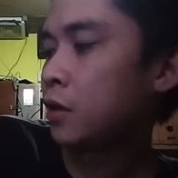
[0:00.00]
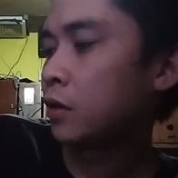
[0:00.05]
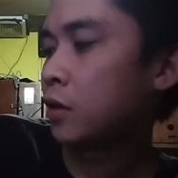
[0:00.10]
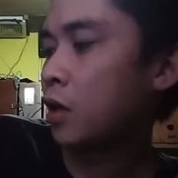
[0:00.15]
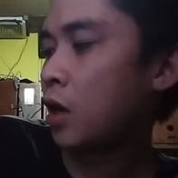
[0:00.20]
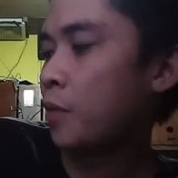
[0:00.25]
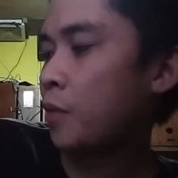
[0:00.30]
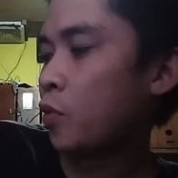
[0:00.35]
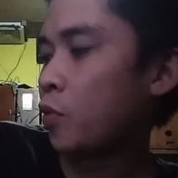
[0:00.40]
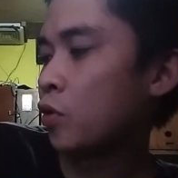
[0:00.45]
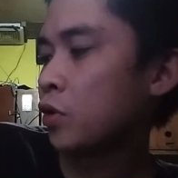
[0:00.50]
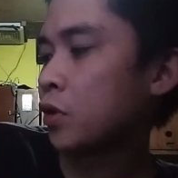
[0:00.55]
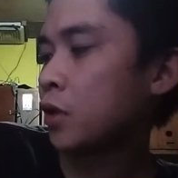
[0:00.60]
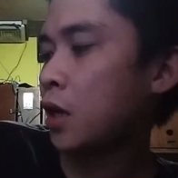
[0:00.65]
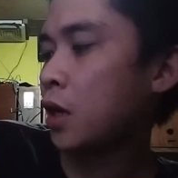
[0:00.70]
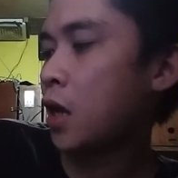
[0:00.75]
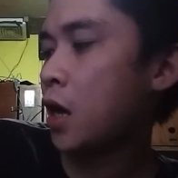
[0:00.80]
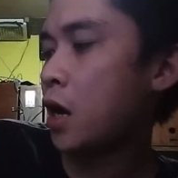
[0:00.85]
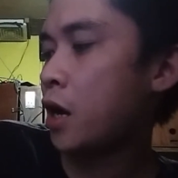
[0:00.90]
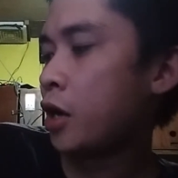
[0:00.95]
tapos
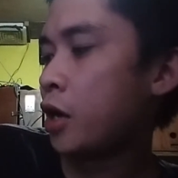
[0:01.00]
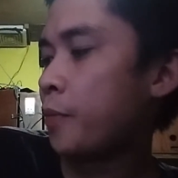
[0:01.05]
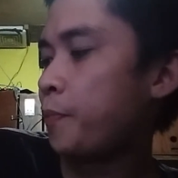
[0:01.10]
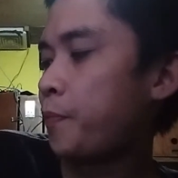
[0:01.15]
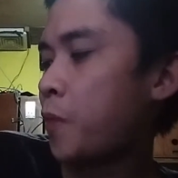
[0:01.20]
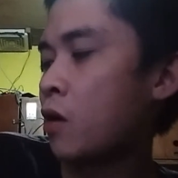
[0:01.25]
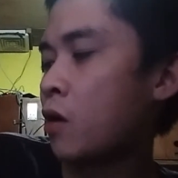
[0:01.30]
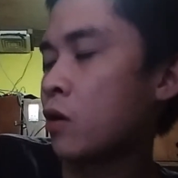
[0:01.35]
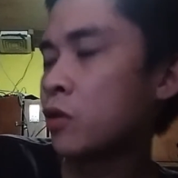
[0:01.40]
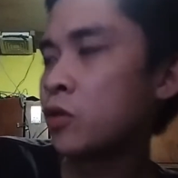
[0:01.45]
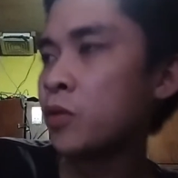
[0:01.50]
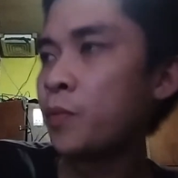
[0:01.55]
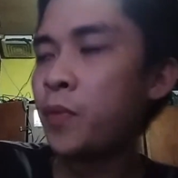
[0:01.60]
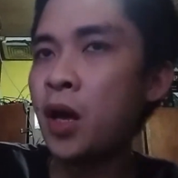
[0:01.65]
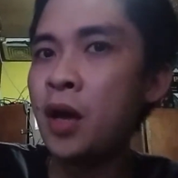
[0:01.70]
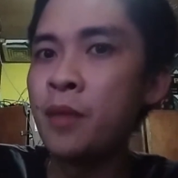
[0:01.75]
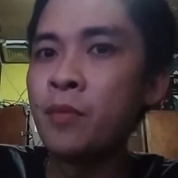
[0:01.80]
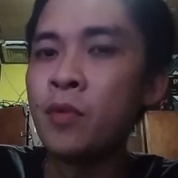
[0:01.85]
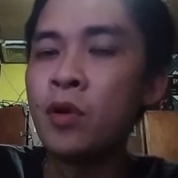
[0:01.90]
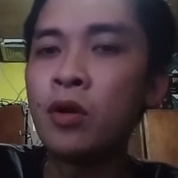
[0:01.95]
kailangan ng power
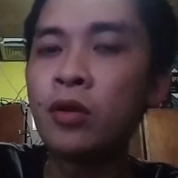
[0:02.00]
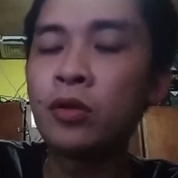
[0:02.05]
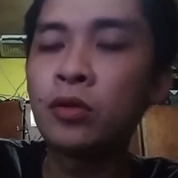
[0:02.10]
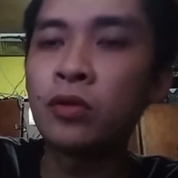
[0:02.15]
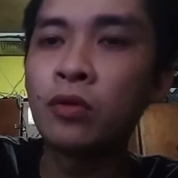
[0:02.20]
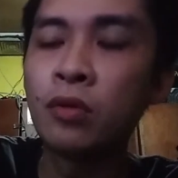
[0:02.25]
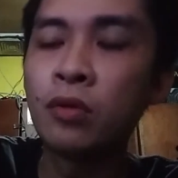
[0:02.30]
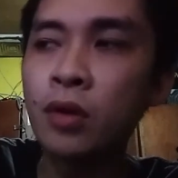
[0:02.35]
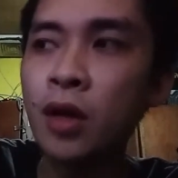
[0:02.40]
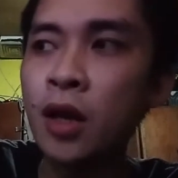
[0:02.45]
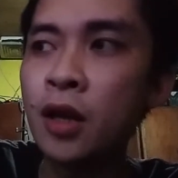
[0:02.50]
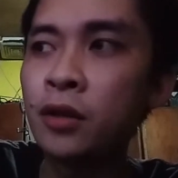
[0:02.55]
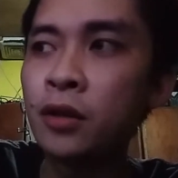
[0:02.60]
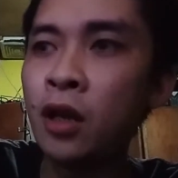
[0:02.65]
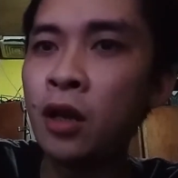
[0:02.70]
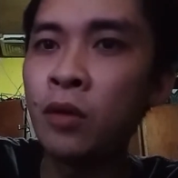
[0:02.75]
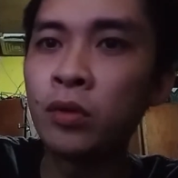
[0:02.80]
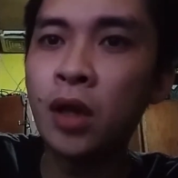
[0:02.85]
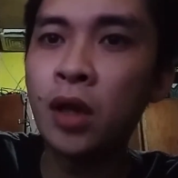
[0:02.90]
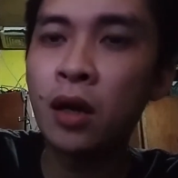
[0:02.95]
supply mo true
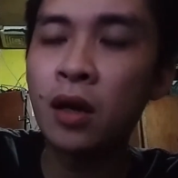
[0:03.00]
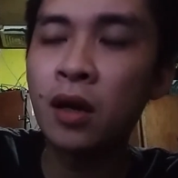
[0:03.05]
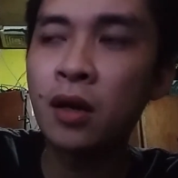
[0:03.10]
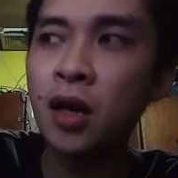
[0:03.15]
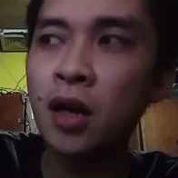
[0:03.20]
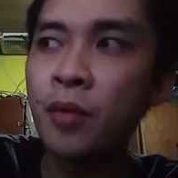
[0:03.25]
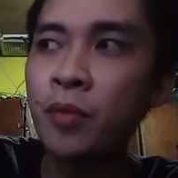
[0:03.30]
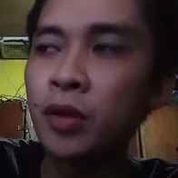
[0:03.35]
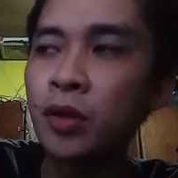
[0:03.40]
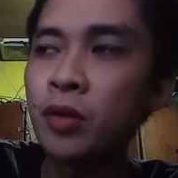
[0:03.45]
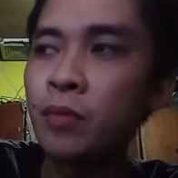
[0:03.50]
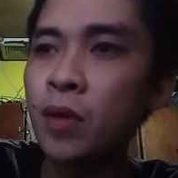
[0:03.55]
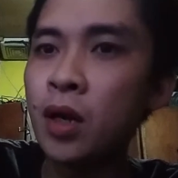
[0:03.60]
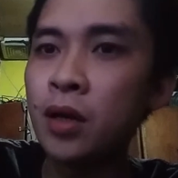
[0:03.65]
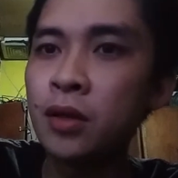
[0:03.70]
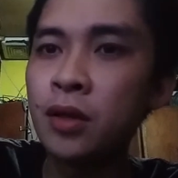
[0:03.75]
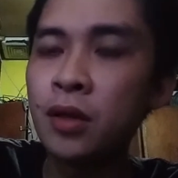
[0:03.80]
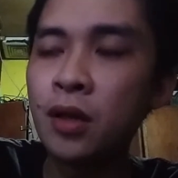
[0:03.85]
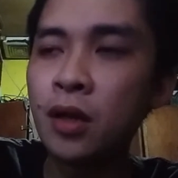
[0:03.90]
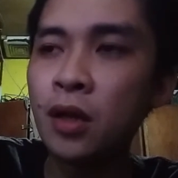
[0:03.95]
rated huwag tayo gagamit ng
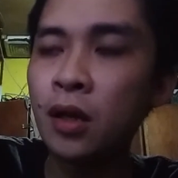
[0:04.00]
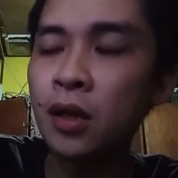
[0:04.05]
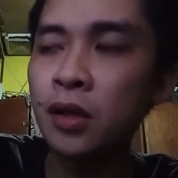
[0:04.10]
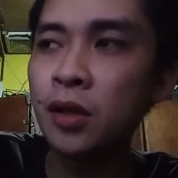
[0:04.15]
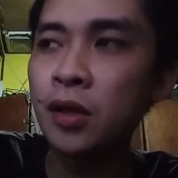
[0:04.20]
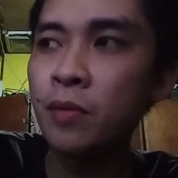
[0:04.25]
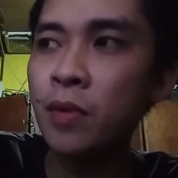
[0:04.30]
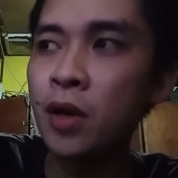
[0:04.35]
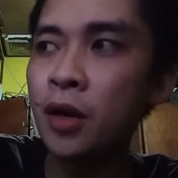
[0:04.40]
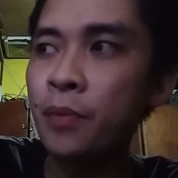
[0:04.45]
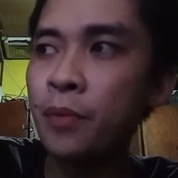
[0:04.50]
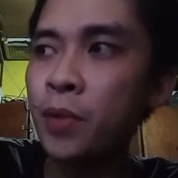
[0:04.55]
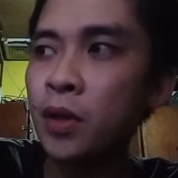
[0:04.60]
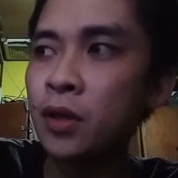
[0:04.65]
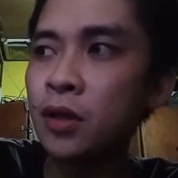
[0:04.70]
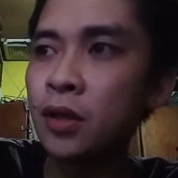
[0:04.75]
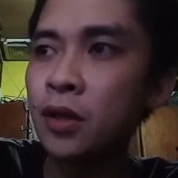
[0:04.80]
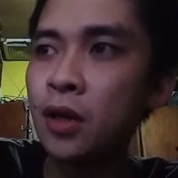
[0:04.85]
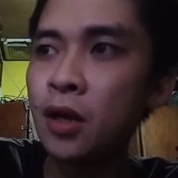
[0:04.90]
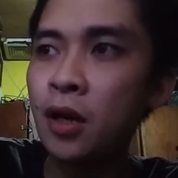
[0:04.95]
mga generic kasi meron pag
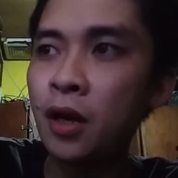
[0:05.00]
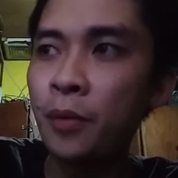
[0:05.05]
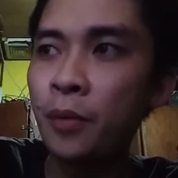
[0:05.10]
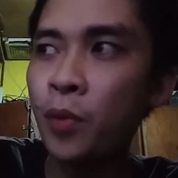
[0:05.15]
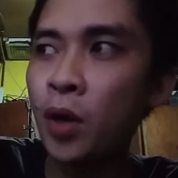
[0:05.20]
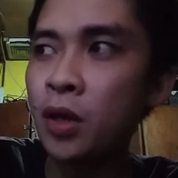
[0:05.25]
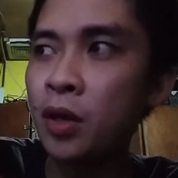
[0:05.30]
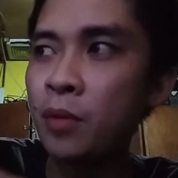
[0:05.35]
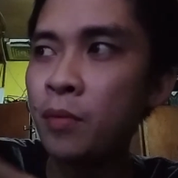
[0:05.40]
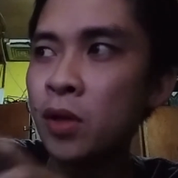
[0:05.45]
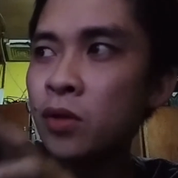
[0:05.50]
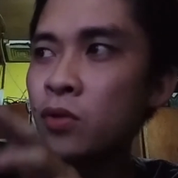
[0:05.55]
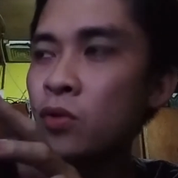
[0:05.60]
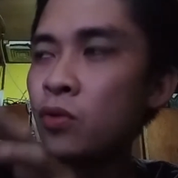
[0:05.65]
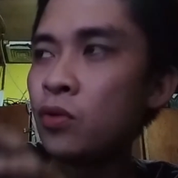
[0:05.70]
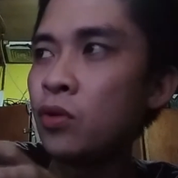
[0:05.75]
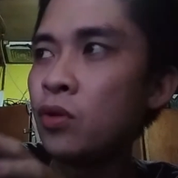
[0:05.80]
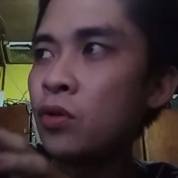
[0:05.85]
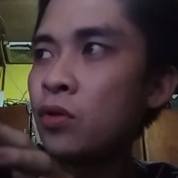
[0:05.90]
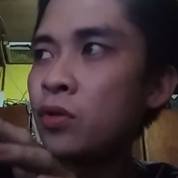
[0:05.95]
generic pwedeng
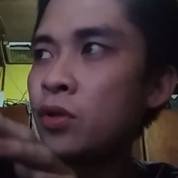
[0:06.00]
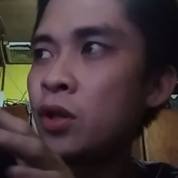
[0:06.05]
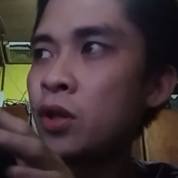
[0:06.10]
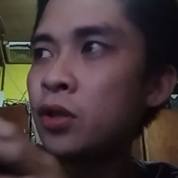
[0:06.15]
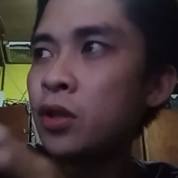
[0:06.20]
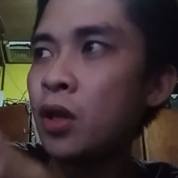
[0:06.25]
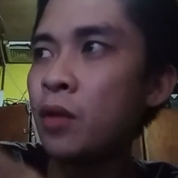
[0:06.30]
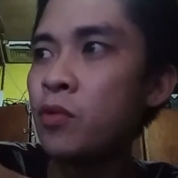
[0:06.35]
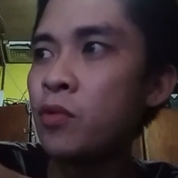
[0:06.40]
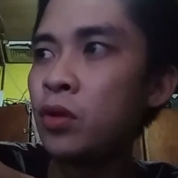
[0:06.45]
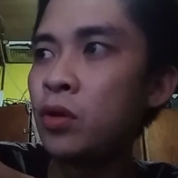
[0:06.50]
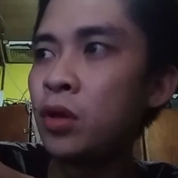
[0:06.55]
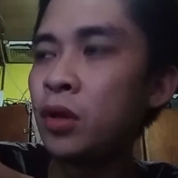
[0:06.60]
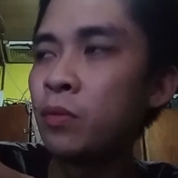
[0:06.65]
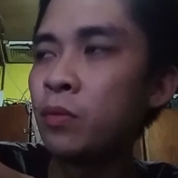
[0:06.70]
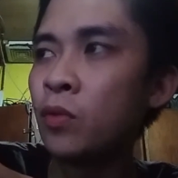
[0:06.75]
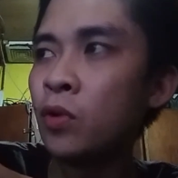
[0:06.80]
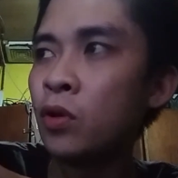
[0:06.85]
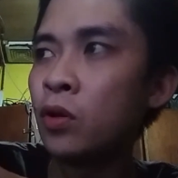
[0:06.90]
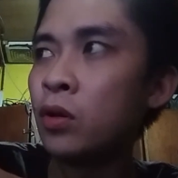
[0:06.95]
masunog yung system unit
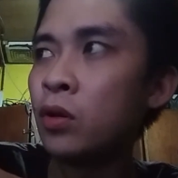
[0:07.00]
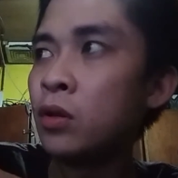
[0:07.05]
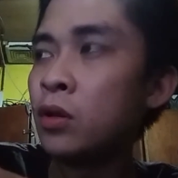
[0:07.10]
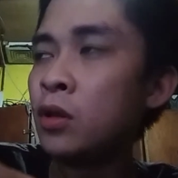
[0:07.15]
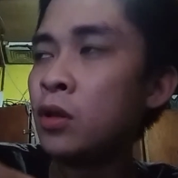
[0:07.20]
mo